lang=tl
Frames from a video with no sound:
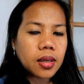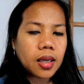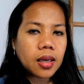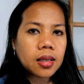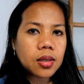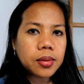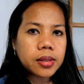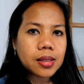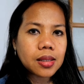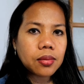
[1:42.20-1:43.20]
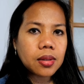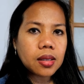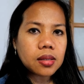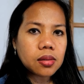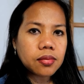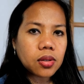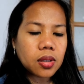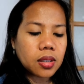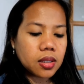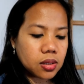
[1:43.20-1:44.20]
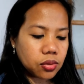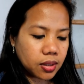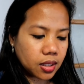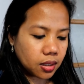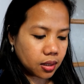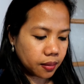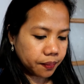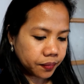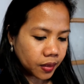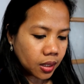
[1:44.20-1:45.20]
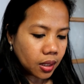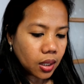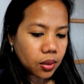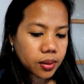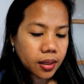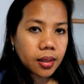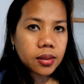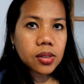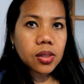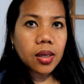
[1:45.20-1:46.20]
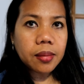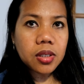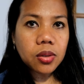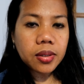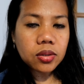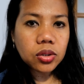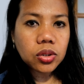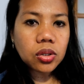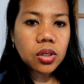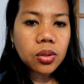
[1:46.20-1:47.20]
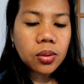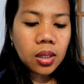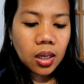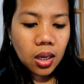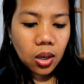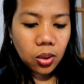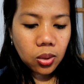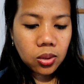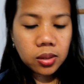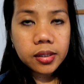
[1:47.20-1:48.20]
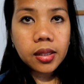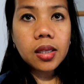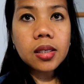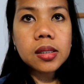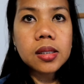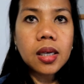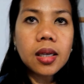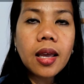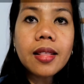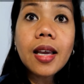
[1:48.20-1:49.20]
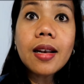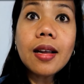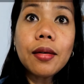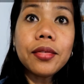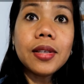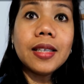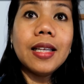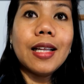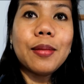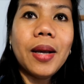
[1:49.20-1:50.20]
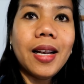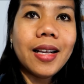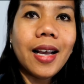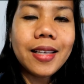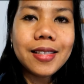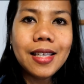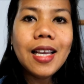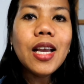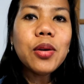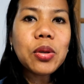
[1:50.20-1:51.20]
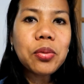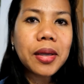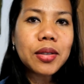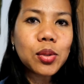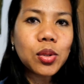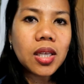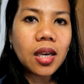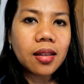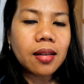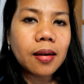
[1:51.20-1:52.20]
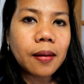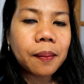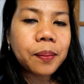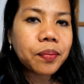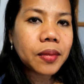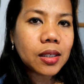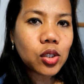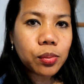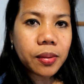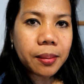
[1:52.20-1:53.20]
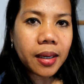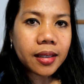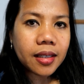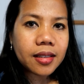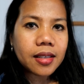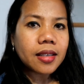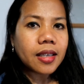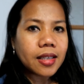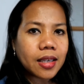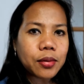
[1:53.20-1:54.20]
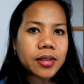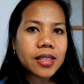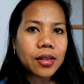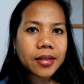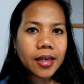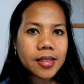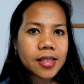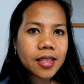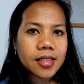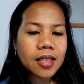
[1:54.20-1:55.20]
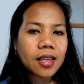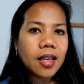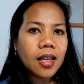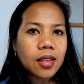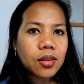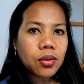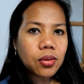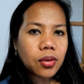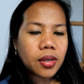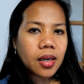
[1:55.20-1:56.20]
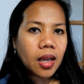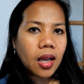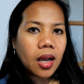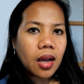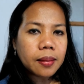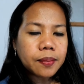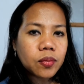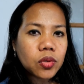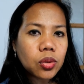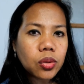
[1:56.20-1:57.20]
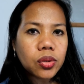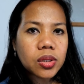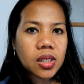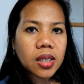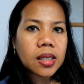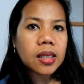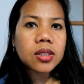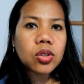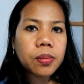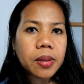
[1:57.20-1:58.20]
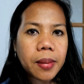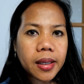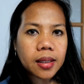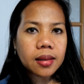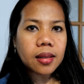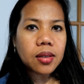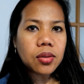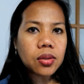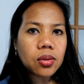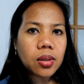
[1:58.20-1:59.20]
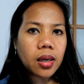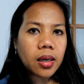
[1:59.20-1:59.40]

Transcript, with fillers: And he will stay with us for this weekend. Okay, guys. So, I'm going to show you all the things that... And then, after that pala, guys, we went to the other supermarket here in our town guys kasi doon um, doon sa supermarket na yun ko lang